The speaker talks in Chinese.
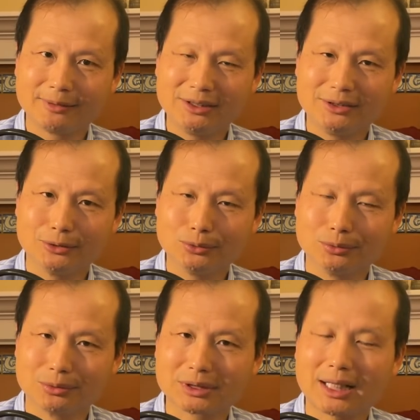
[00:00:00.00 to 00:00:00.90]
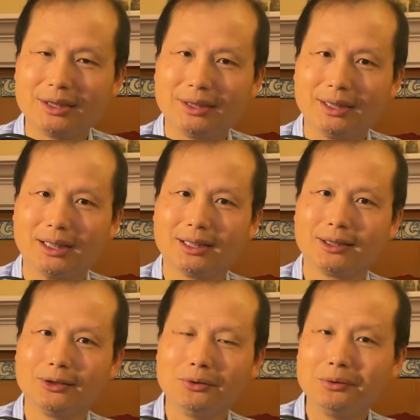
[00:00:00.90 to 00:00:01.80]
一九五三年
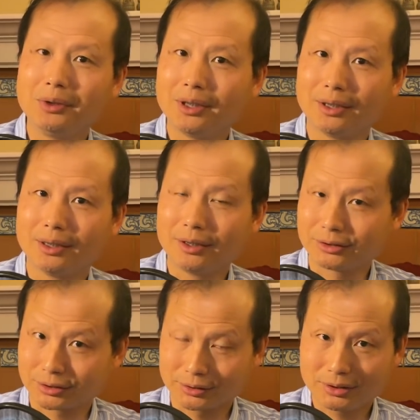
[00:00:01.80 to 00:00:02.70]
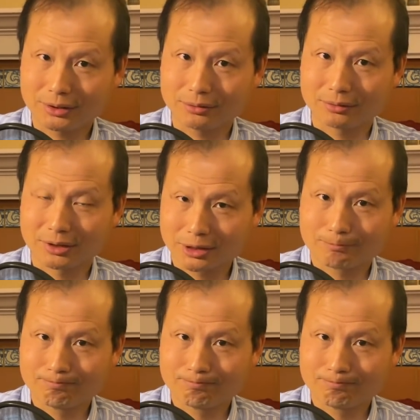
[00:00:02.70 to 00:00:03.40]
一月二十九日，